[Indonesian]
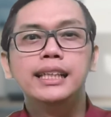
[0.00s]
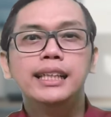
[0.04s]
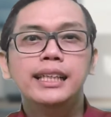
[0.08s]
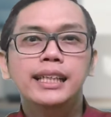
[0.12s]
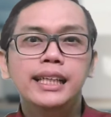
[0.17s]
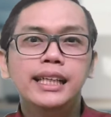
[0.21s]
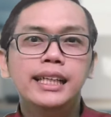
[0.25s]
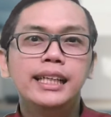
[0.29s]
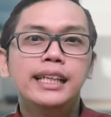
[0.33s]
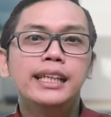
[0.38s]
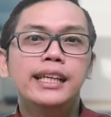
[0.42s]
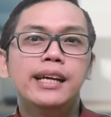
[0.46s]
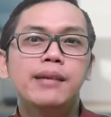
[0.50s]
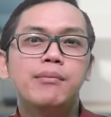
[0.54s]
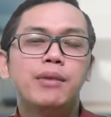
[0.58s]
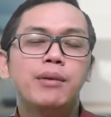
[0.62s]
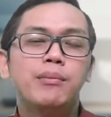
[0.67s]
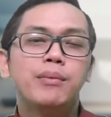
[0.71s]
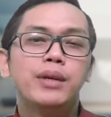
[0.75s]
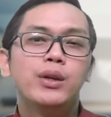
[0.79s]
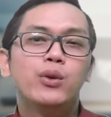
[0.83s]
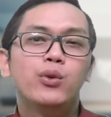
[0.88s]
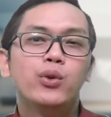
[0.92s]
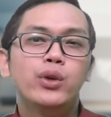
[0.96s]
ini yang
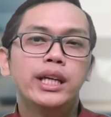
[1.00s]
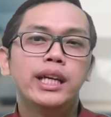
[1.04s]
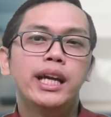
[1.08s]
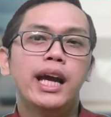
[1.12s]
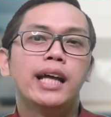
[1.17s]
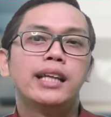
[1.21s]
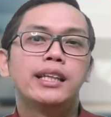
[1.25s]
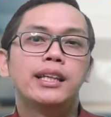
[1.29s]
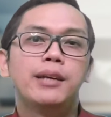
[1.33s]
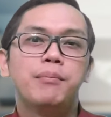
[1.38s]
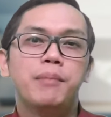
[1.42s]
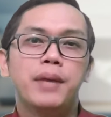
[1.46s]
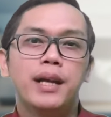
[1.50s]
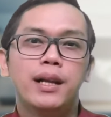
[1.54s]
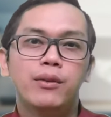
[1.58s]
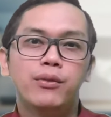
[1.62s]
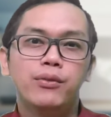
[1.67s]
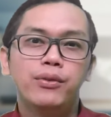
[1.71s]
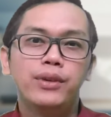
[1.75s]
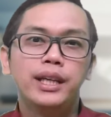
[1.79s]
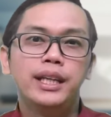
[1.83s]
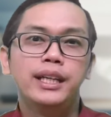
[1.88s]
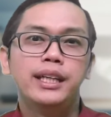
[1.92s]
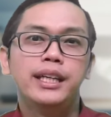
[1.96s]
memenuhi hati
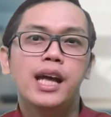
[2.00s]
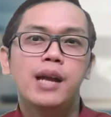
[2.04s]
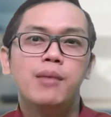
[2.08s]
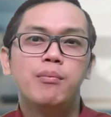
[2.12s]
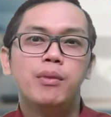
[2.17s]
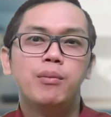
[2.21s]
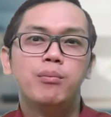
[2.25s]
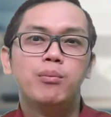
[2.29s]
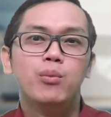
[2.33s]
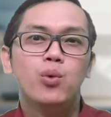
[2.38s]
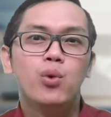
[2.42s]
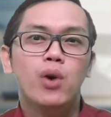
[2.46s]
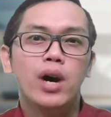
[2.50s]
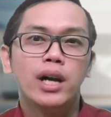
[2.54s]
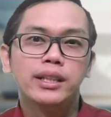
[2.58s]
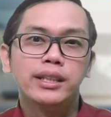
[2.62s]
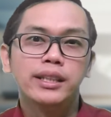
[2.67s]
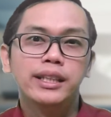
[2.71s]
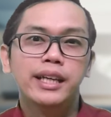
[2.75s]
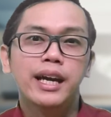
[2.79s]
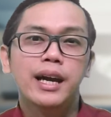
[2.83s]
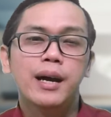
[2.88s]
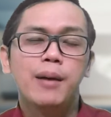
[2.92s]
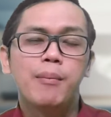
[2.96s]
Melvin dan
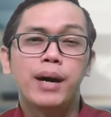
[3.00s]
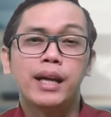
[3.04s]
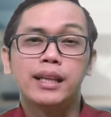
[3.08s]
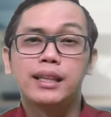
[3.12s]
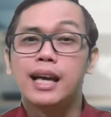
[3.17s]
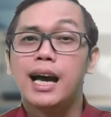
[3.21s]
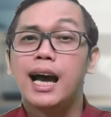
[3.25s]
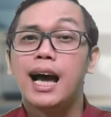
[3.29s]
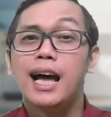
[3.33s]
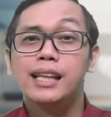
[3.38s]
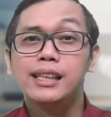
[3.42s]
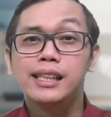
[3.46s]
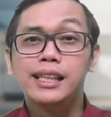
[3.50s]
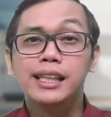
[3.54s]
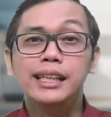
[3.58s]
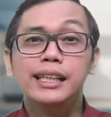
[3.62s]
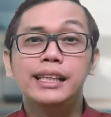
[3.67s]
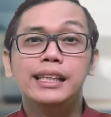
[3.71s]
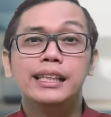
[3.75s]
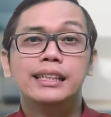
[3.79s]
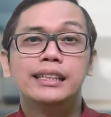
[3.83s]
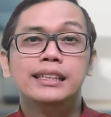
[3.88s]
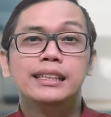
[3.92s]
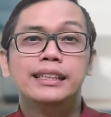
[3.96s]
membuatnya patah
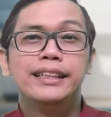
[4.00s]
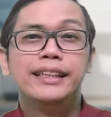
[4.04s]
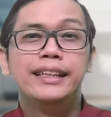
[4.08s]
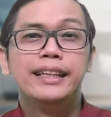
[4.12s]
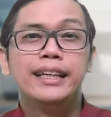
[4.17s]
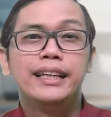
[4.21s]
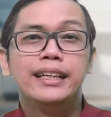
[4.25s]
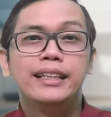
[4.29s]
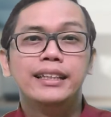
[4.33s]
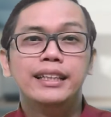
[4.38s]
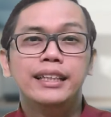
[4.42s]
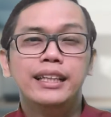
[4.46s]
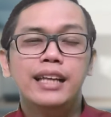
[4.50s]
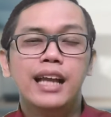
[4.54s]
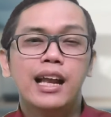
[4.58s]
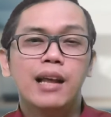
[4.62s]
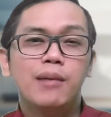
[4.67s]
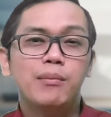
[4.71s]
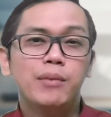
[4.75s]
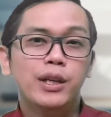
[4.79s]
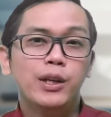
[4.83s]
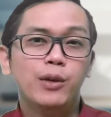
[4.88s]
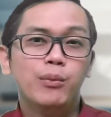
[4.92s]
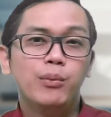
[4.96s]
hati. Di
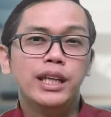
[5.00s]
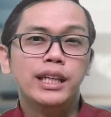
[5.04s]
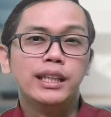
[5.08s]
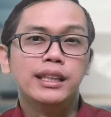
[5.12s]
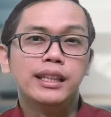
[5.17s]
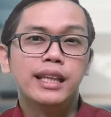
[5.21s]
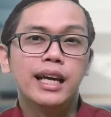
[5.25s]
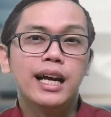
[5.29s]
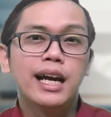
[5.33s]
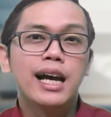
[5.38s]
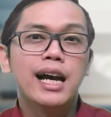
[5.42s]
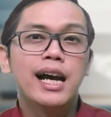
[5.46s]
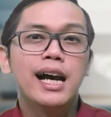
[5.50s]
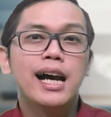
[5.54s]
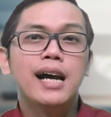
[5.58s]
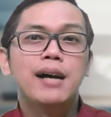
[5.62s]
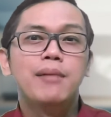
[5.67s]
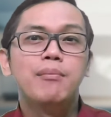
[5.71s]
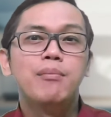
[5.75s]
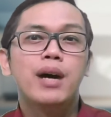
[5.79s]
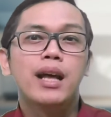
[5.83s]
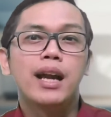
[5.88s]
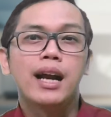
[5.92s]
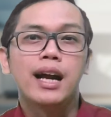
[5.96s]
dalam hidup
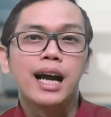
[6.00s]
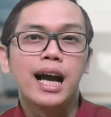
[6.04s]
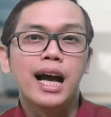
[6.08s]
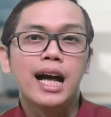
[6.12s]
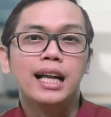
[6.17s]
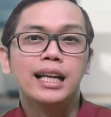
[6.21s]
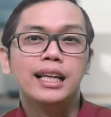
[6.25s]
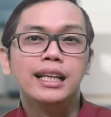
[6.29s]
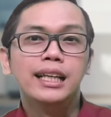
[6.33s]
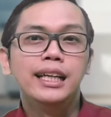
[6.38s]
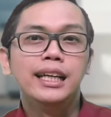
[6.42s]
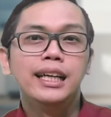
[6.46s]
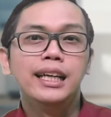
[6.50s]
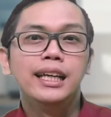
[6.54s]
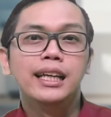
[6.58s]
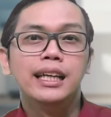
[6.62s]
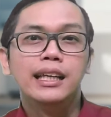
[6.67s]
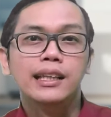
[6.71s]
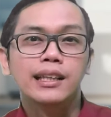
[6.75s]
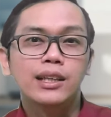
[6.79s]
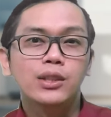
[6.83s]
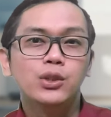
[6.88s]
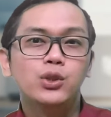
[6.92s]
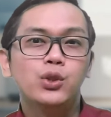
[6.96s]
kita,
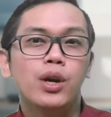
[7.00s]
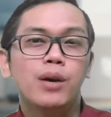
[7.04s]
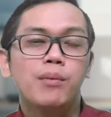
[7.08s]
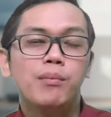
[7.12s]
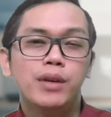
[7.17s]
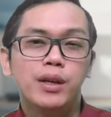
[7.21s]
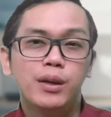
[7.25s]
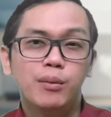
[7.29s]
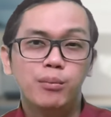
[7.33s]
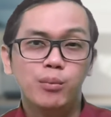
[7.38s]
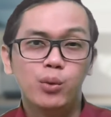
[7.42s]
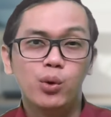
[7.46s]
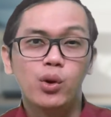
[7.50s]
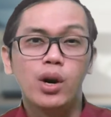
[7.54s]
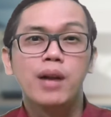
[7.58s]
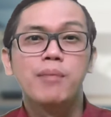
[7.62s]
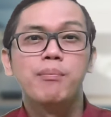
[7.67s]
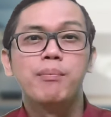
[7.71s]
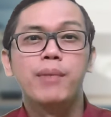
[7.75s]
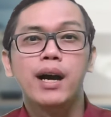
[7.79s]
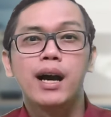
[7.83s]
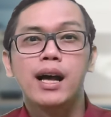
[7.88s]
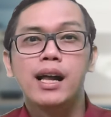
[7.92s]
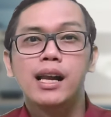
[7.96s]
barangkali kita juga
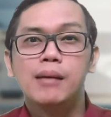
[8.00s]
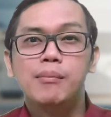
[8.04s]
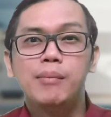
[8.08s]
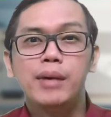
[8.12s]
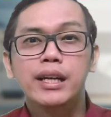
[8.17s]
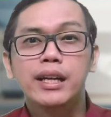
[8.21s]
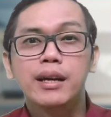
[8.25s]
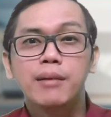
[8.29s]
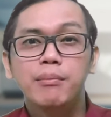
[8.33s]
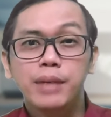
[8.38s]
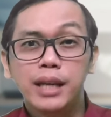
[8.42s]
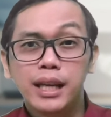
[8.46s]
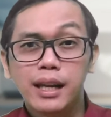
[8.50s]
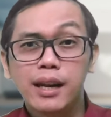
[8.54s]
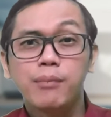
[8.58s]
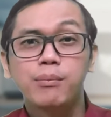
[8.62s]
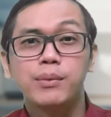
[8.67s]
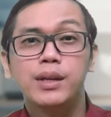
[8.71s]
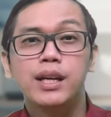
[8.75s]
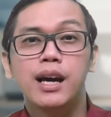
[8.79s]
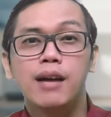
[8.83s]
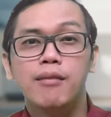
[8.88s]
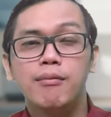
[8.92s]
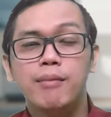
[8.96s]
menemukan pengalaman yang
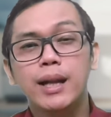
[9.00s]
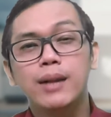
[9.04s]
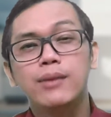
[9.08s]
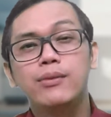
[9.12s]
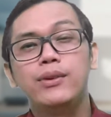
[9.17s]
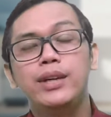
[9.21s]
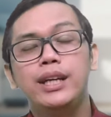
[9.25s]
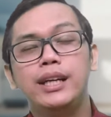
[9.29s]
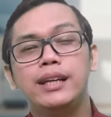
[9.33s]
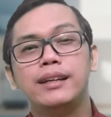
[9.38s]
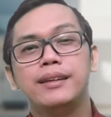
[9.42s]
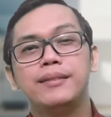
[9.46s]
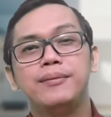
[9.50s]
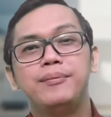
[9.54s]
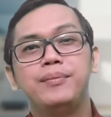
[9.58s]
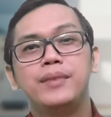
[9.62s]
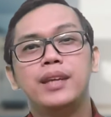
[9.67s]
mirip dengan Melvin.